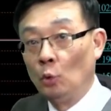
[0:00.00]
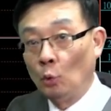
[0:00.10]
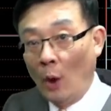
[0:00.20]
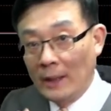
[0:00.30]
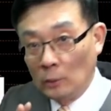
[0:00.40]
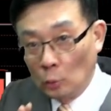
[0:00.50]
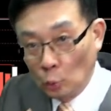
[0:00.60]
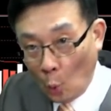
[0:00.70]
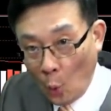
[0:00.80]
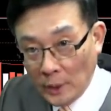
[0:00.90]
短
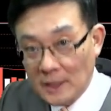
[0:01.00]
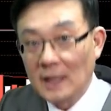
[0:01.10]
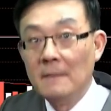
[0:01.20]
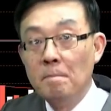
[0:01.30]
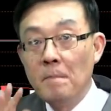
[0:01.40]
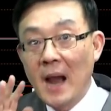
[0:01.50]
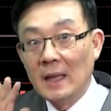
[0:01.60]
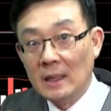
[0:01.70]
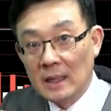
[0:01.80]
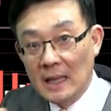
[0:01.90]
多的这个
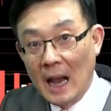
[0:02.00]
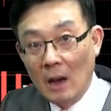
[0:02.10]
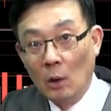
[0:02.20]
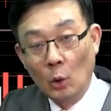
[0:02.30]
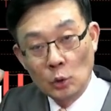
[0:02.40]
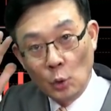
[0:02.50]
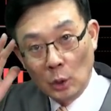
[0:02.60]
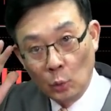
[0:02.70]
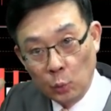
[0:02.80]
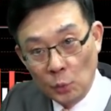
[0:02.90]
卖压哈会做
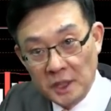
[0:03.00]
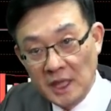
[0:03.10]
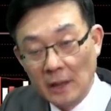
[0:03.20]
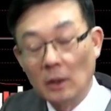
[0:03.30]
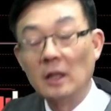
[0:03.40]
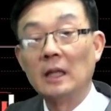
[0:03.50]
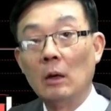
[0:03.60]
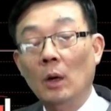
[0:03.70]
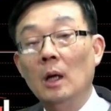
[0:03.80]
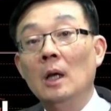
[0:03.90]
弧线。那不然
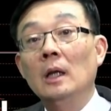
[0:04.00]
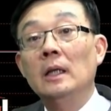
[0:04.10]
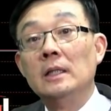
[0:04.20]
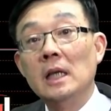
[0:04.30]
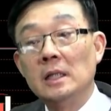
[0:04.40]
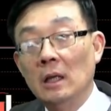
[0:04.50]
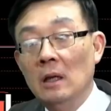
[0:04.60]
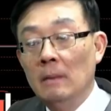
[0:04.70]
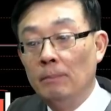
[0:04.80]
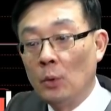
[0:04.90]
的话，你这些
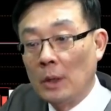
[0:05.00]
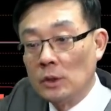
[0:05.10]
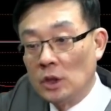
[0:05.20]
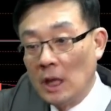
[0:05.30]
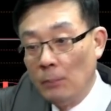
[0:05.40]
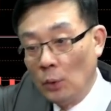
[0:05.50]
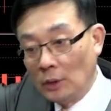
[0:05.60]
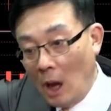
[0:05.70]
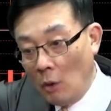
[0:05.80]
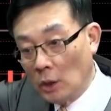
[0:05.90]
不管是前波
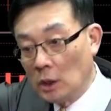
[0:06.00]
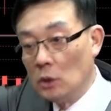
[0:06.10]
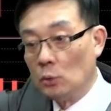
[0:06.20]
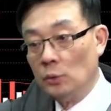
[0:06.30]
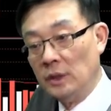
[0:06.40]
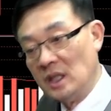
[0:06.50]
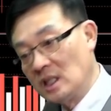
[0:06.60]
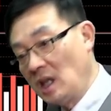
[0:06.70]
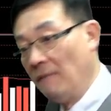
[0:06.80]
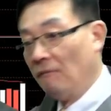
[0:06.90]
套的个股，你
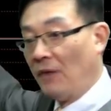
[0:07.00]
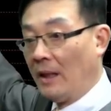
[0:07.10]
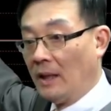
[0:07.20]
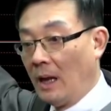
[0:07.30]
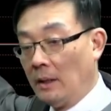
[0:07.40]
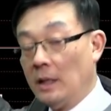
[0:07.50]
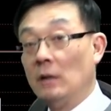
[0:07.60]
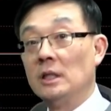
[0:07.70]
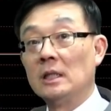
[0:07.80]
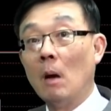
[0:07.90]
趁反弹，你
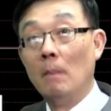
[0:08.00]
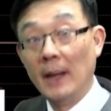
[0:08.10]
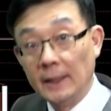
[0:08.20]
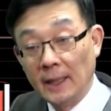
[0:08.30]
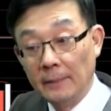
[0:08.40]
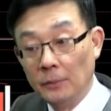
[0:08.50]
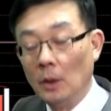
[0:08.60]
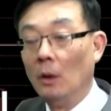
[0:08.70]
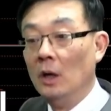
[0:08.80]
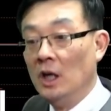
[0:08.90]
要去找卖点。哦，